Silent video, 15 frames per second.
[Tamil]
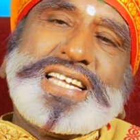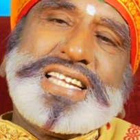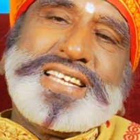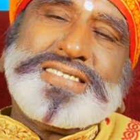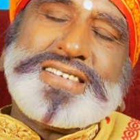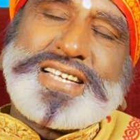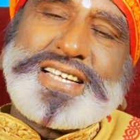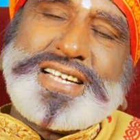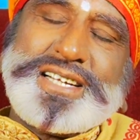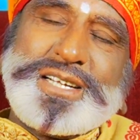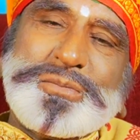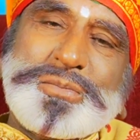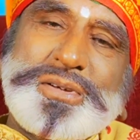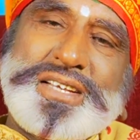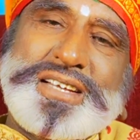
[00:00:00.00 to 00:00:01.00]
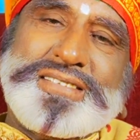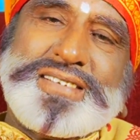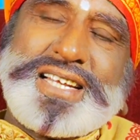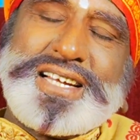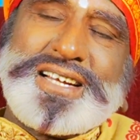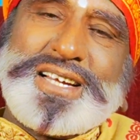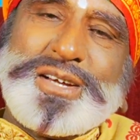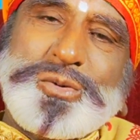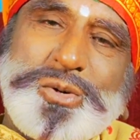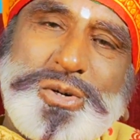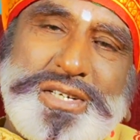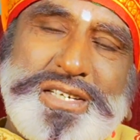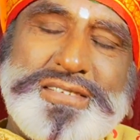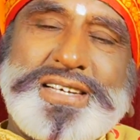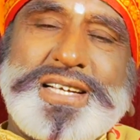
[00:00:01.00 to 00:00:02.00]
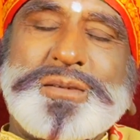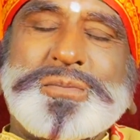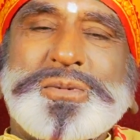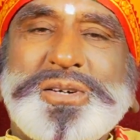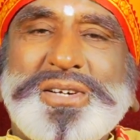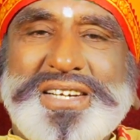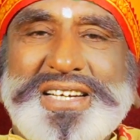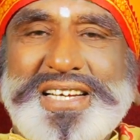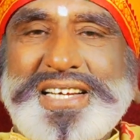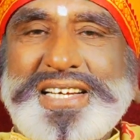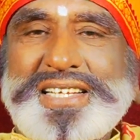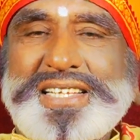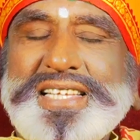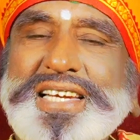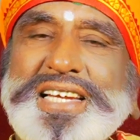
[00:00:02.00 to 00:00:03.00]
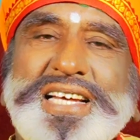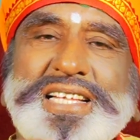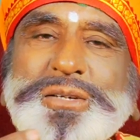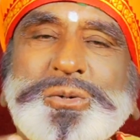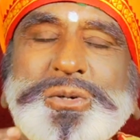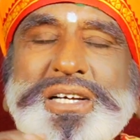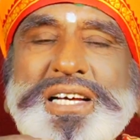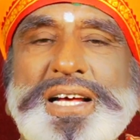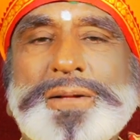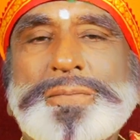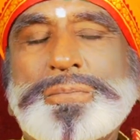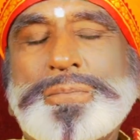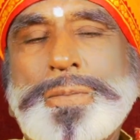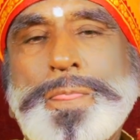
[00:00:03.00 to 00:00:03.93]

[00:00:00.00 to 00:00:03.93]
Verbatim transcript: நீ வெக்கங்கிட்டு போய் அவங்களுக்கெல்லாம் ஓட்டு வேற போடுற சரி அதை விடுங்க